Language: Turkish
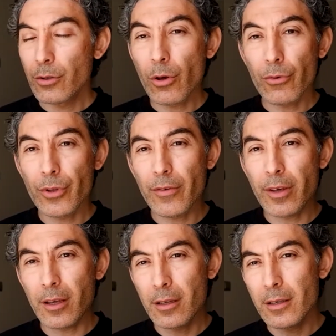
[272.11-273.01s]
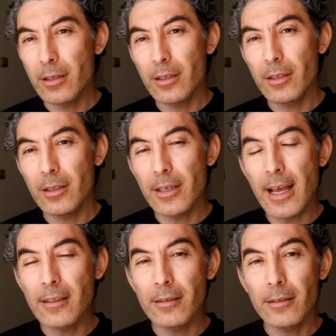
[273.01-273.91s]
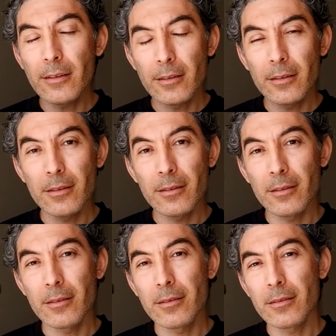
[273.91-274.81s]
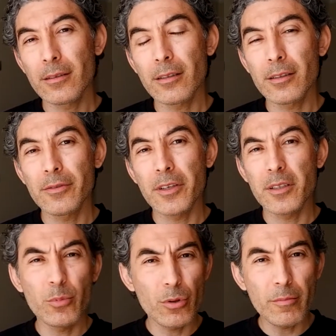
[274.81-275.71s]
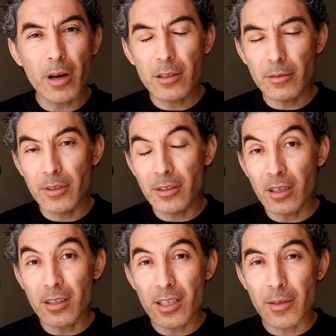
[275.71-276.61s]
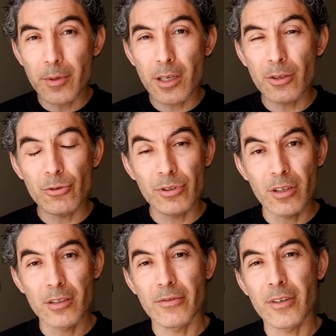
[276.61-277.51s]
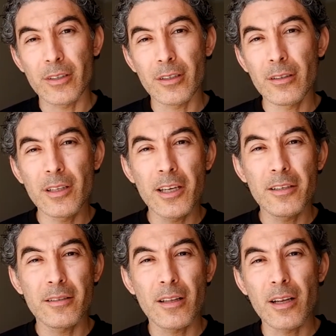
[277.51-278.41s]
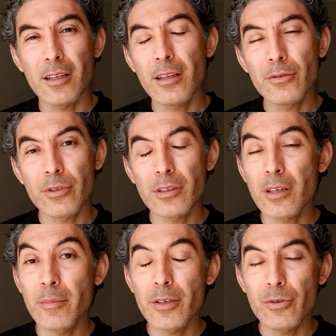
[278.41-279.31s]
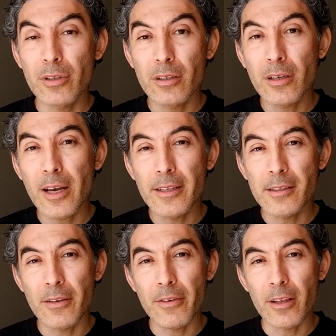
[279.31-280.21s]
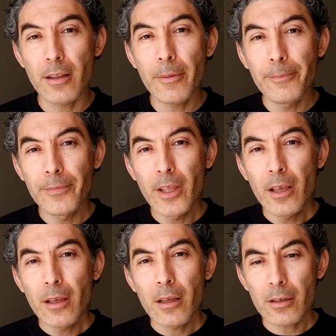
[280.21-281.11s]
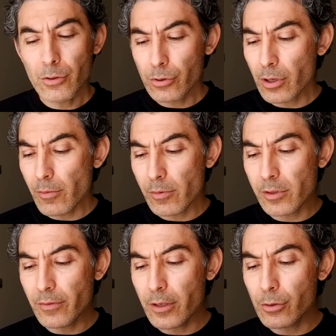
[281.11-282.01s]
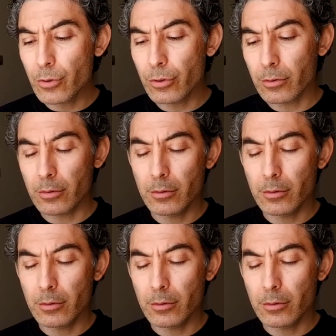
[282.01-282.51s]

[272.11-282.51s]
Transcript: gövde ve lensin satış fiyatı bugün baktım internette 2700 lira civarıydı değişik sitelerde. 3 aşağı 5 yukarı aynı seviyede. Yani şunu söylememizin izin verin şu